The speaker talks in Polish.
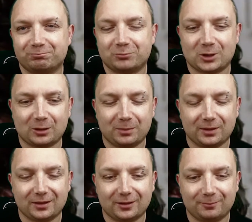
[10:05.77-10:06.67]

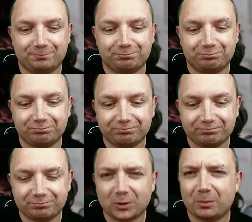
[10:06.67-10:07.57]
żeby
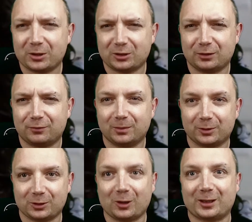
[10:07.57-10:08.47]
obejrzeć ten film i
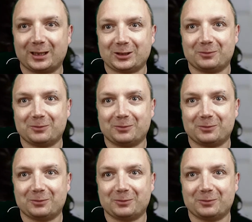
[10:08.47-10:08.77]
powiedzieć, okej, okay, ja się